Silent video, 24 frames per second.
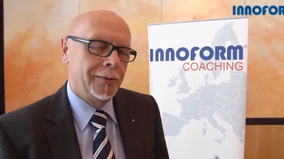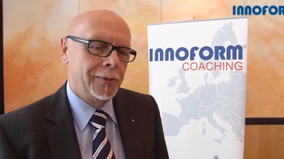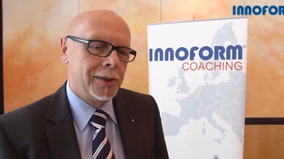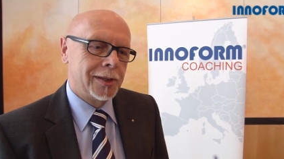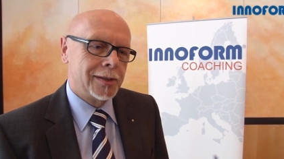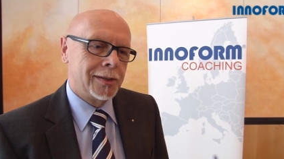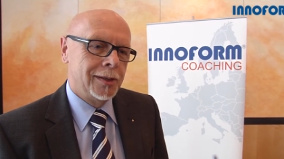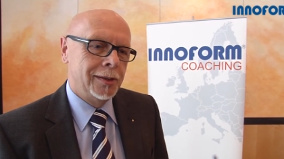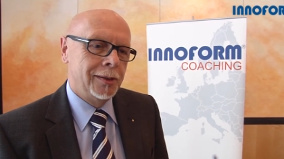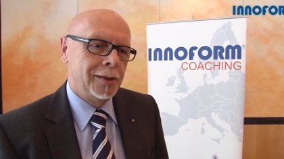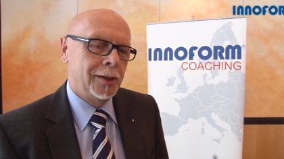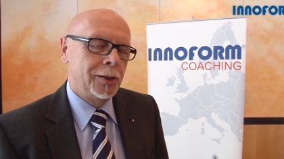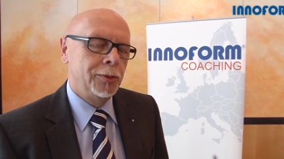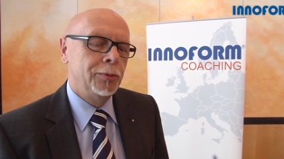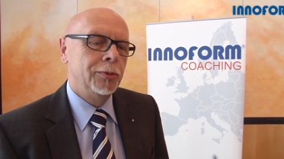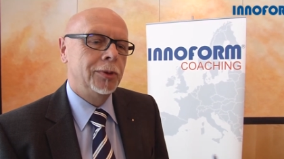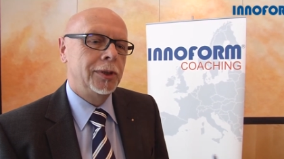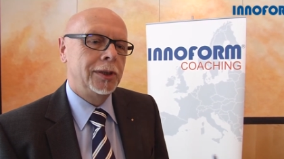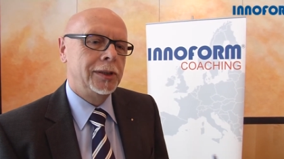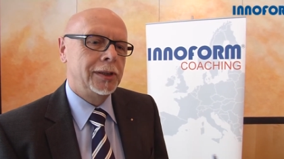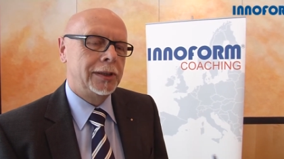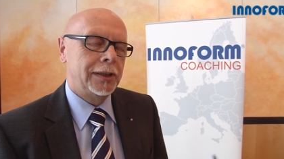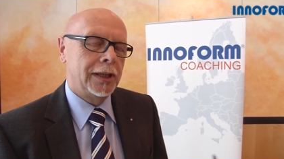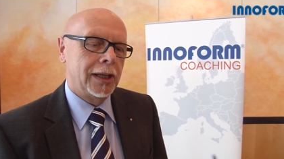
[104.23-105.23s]
wir sind nicht
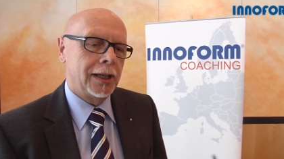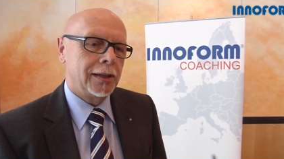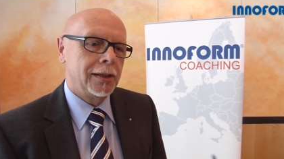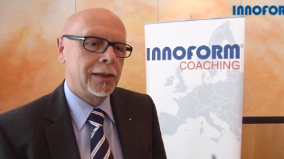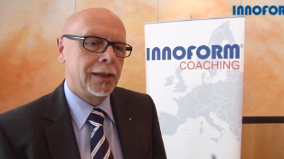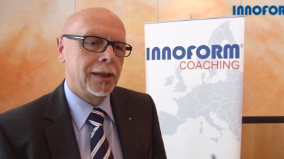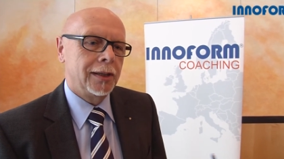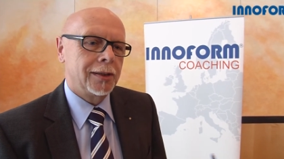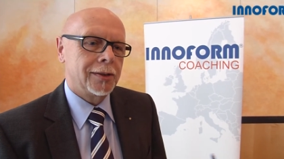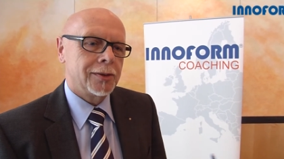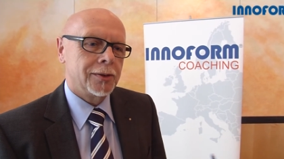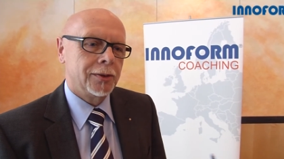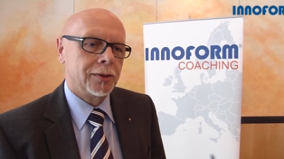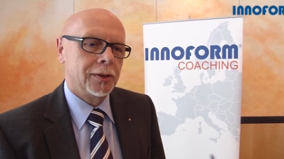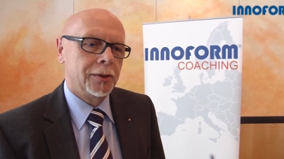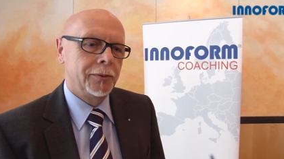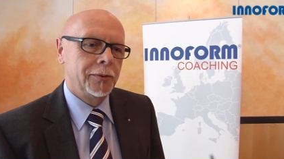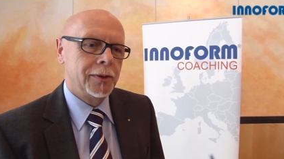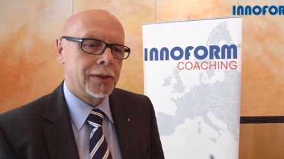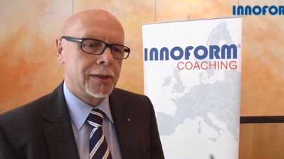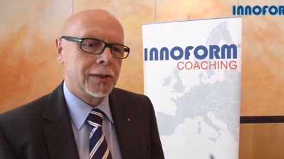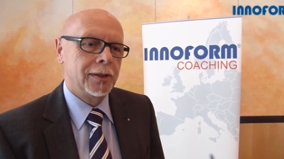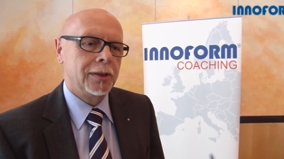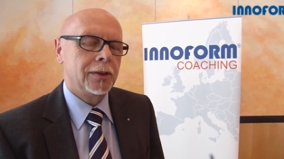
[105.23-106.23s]
nur die Technik,
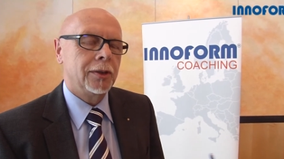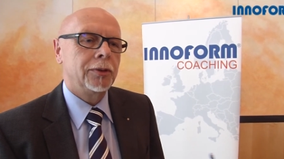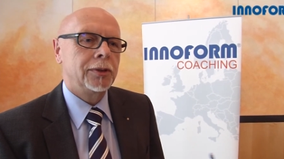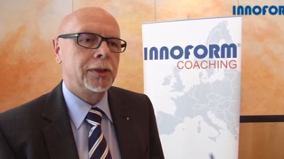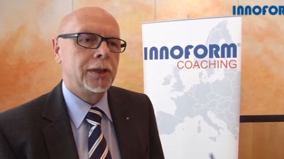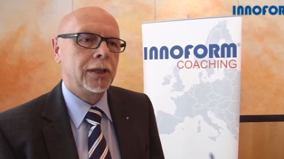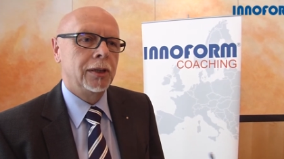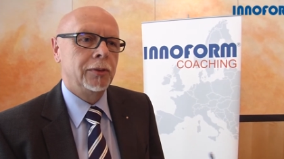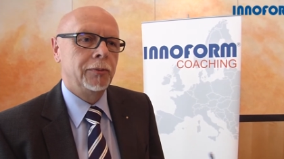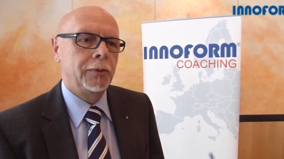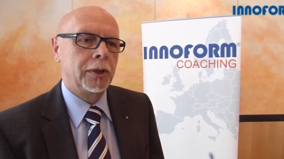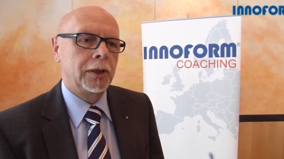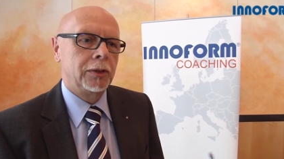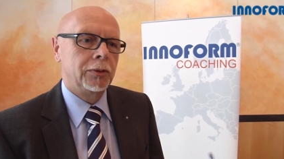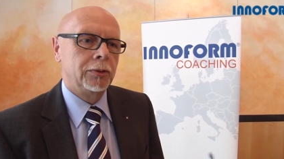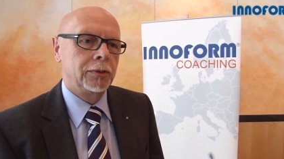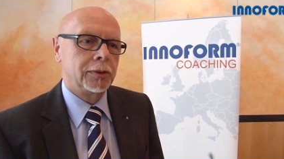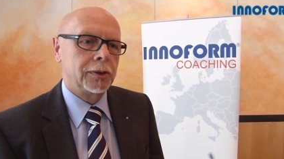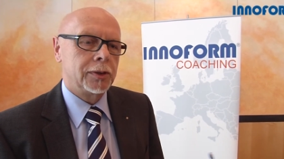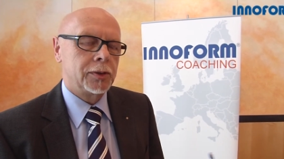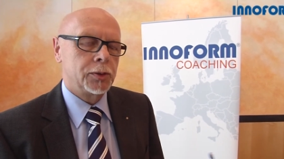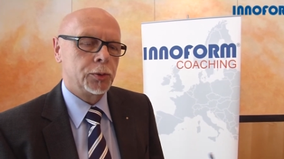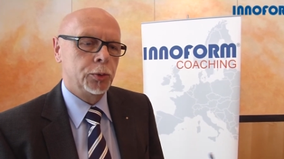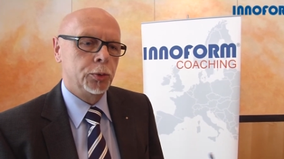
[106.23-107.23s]
sondern wir sind auch die Entwicklung
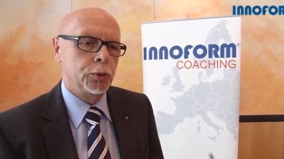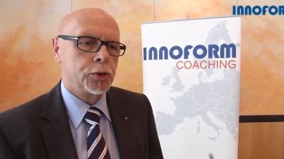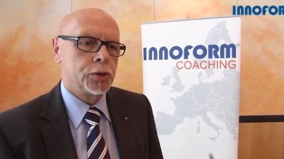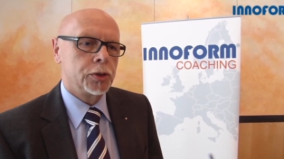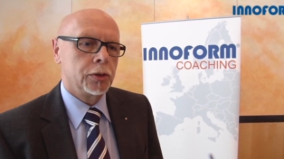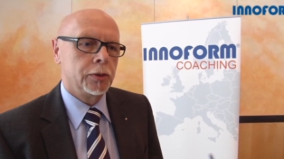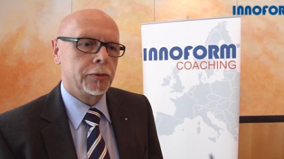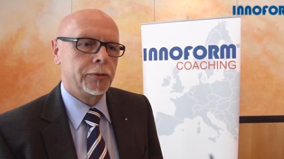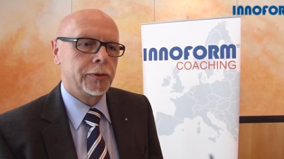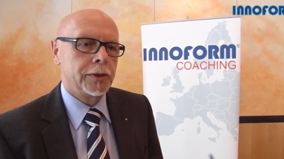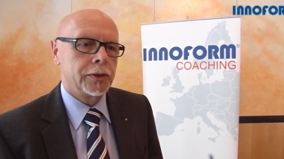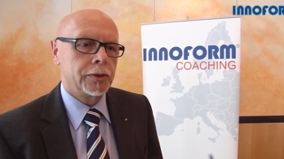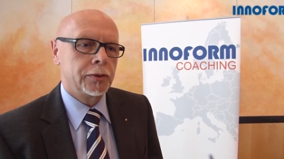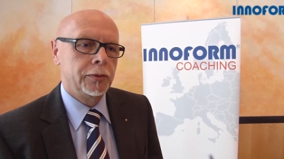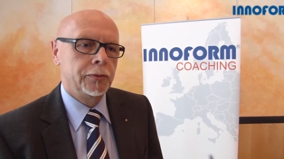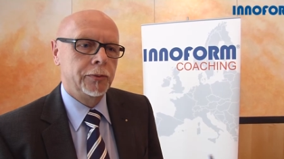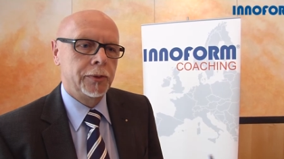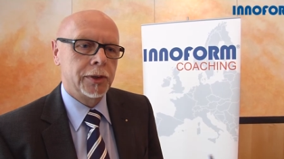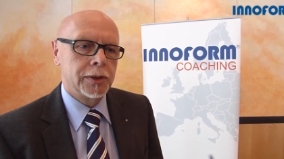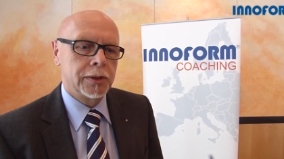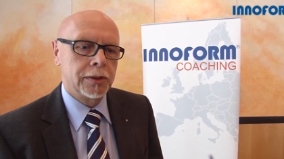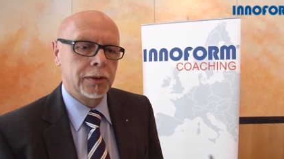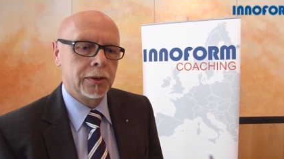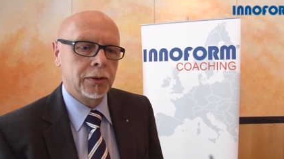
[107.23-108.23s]
des Rohstoffes und
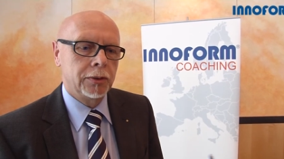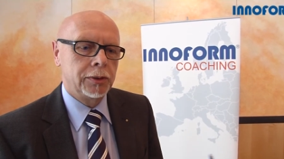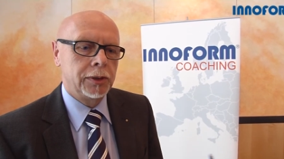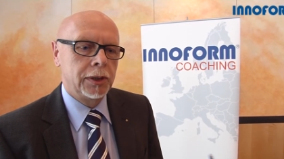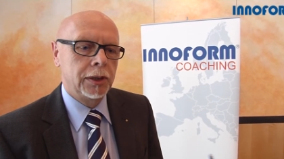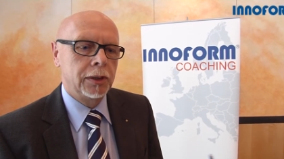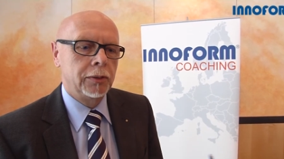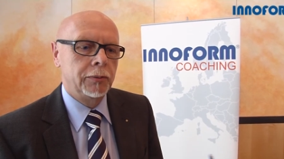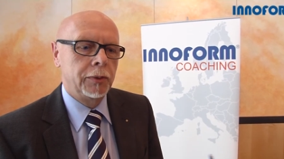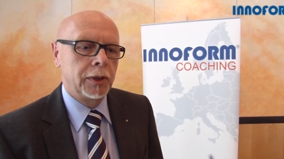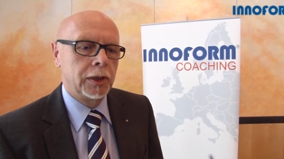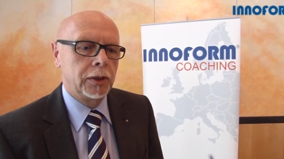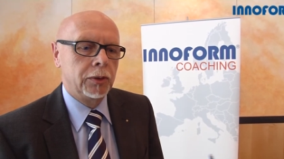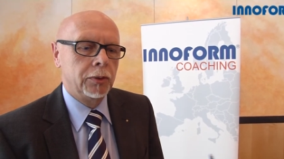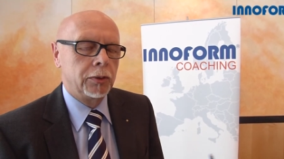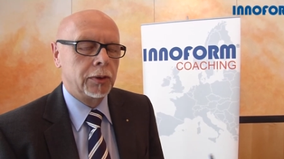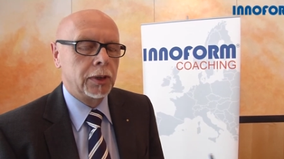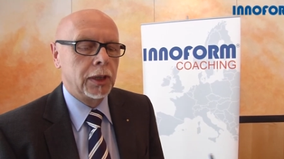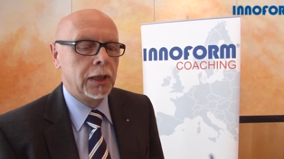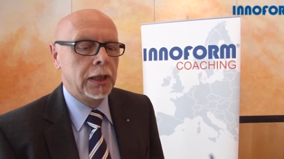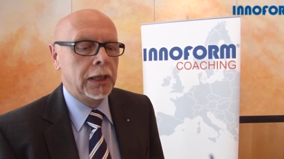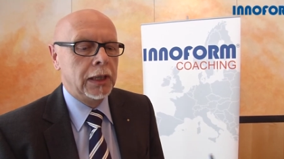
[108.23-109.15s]
wir sind auch die Entwicklung